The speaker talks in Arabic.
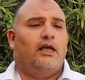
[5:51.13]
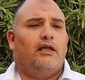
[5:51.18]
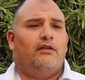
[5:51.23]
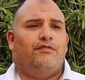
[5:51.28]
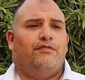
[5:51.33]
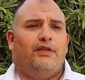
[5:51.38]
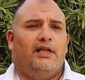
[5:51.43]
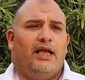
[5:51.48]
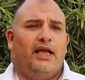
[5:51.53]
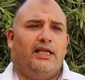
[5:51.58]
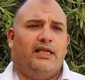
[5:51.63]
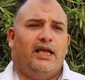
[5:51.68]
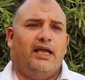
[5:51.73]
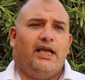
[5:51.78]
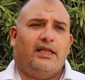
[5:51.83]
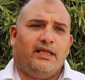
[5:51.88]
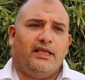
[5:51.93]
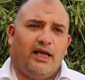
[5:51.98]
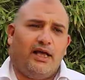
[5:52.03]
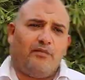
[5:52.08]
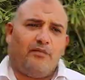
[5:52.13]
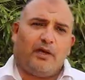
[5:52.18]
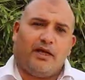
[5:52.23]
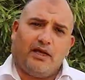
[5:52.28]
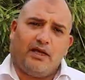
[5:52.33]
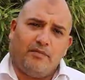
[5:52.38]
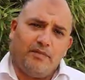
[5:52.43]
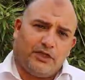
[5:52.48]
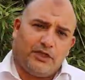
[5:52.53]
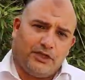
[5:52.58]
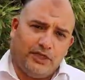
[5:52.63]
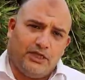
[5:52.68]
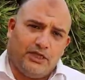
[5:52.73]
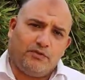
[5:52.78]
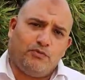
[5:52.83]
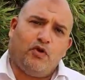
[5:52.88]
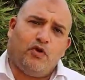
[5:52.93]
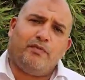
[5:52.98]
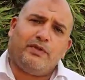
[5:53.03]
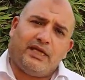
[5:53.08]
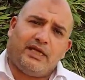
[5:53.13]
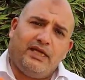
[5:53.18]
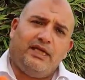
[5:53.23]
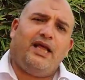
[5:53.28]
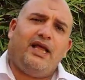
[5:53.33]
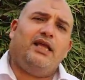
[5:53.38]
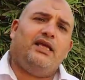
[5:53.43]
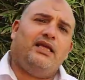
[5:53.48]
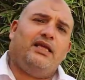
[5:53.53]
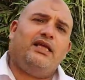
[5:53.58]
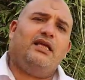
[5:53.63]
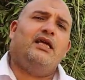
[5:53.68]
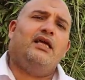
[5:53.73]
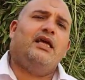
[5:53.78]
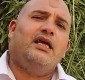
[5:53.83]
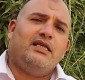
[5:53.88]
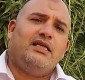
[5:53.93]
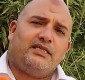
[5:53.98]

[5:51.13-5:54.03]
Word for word: الفلاحيه هذا برنامج حزبي ومن خلاله